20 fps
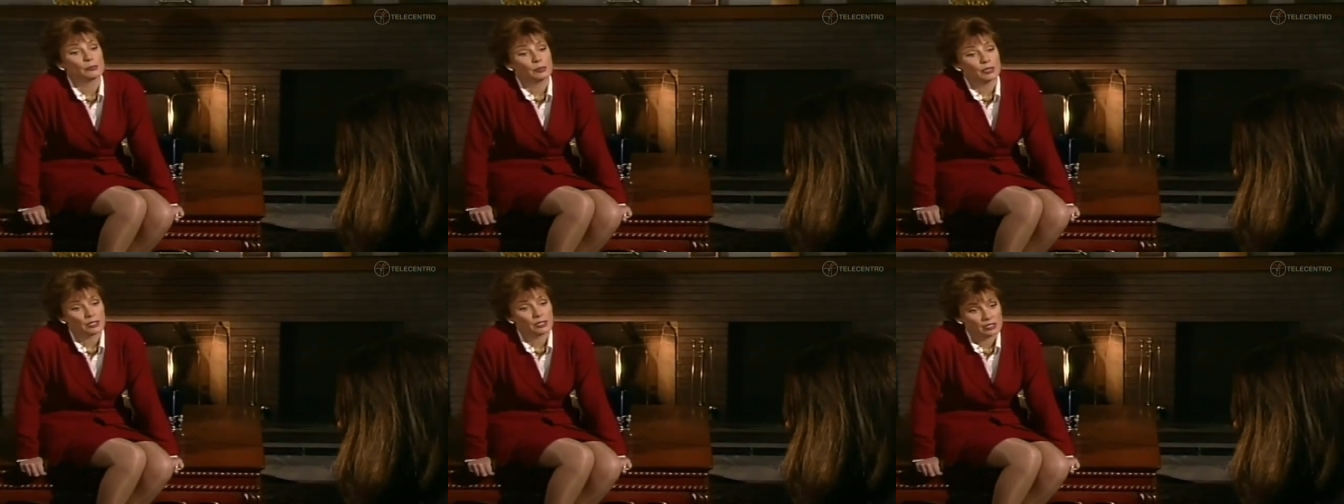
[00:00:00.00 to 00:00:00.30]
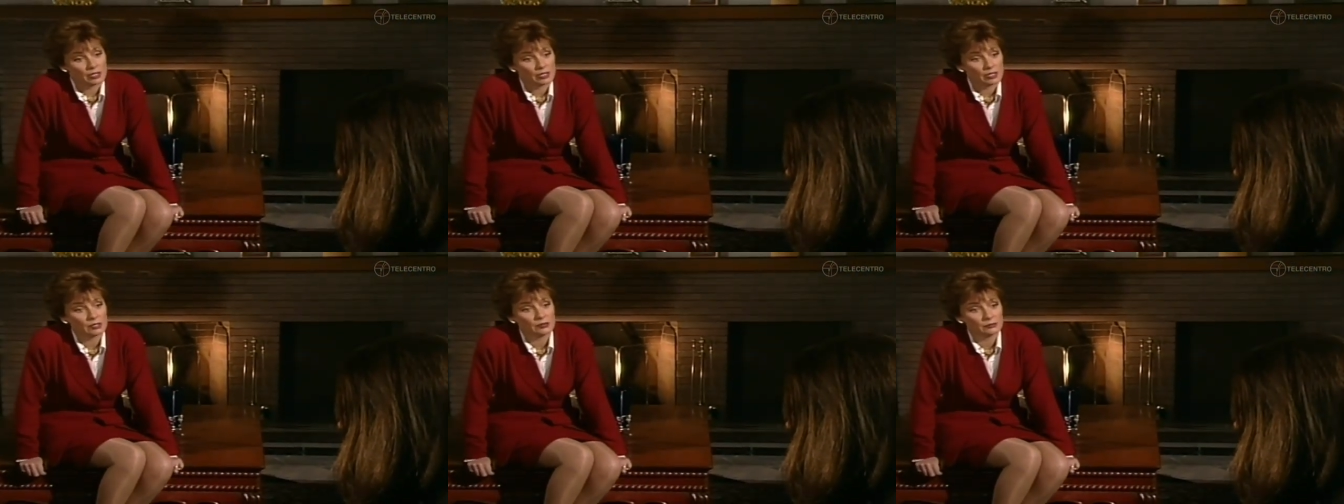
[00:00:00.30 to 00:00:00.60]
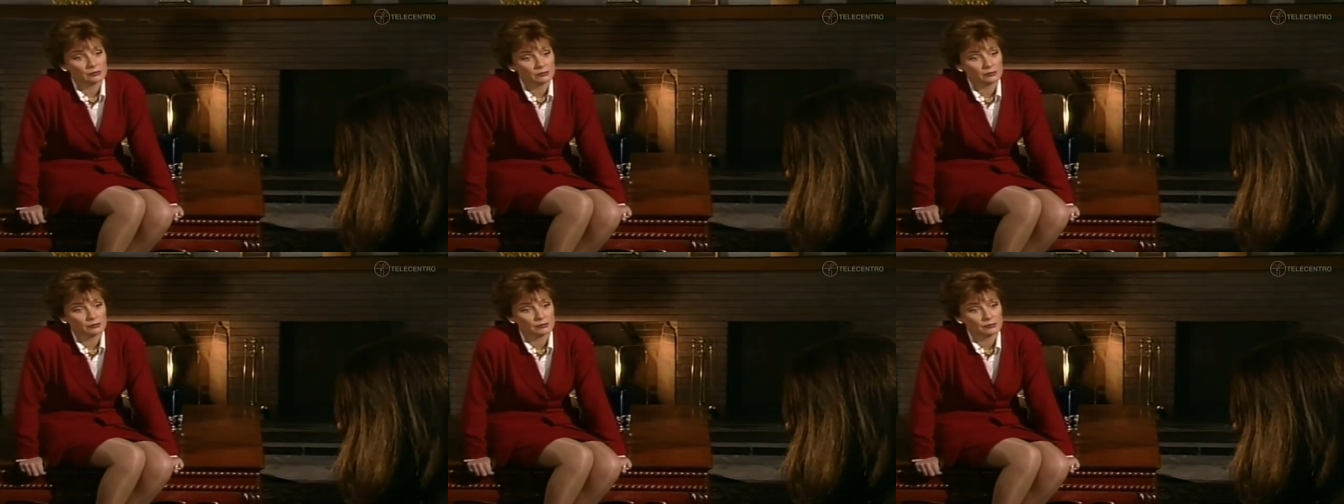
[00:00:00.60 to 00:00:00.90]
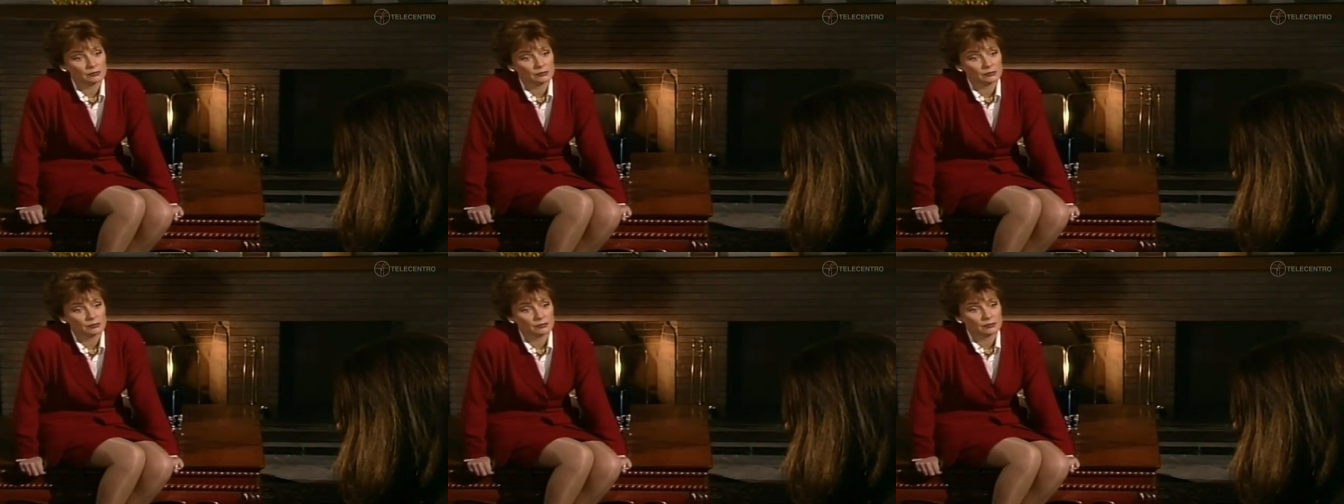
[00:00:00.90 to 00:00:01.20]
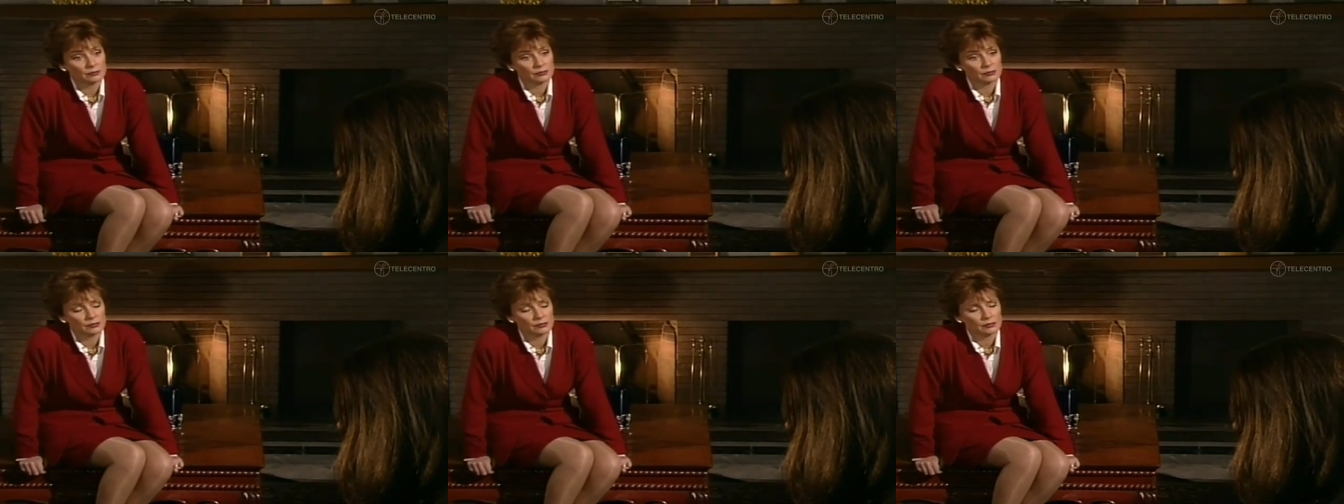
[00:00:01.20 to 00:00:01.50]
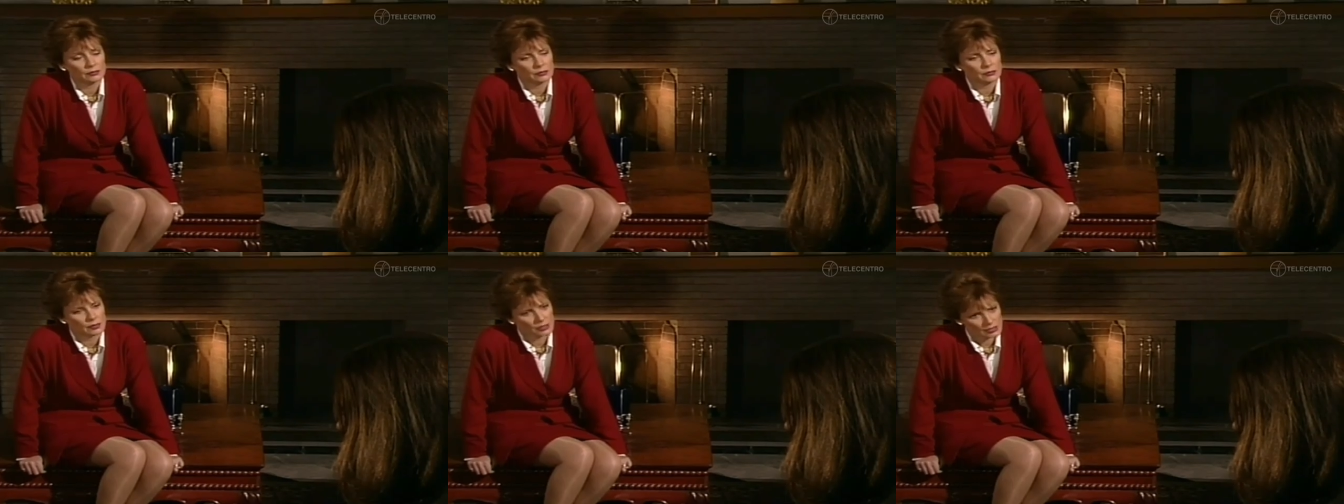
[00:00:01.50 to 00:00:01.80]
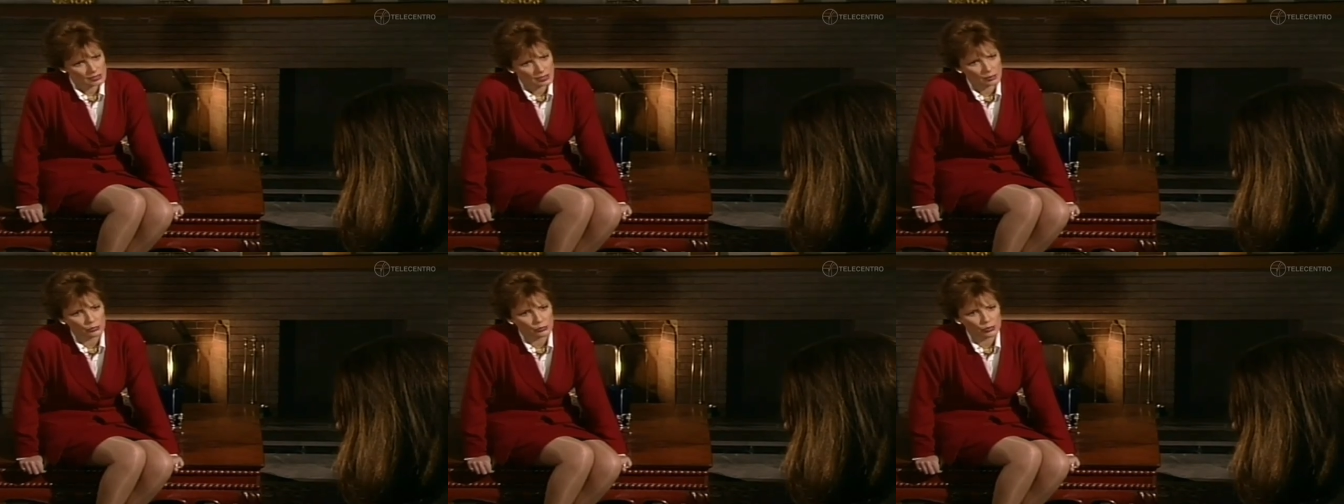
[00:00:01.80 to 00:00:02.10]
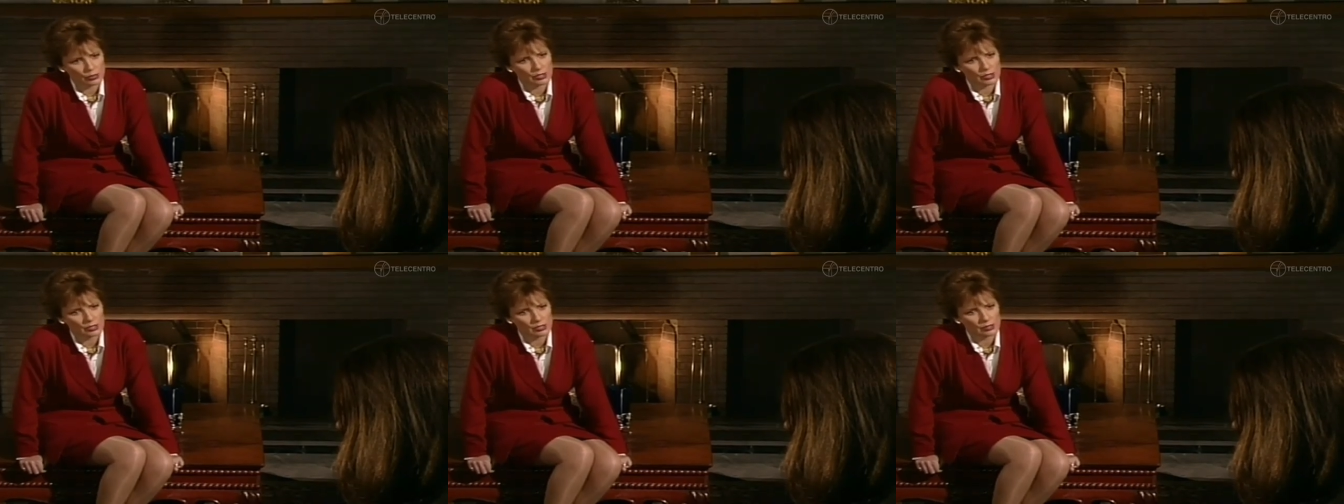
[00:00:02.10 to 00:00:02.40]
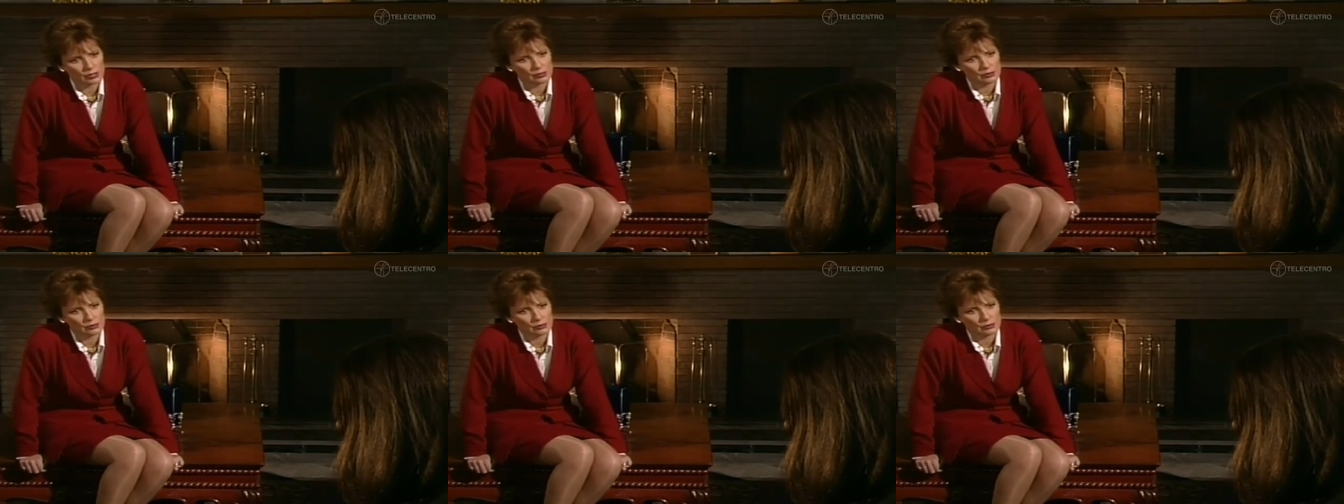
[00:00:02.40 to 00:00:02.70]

de perder es la mujer.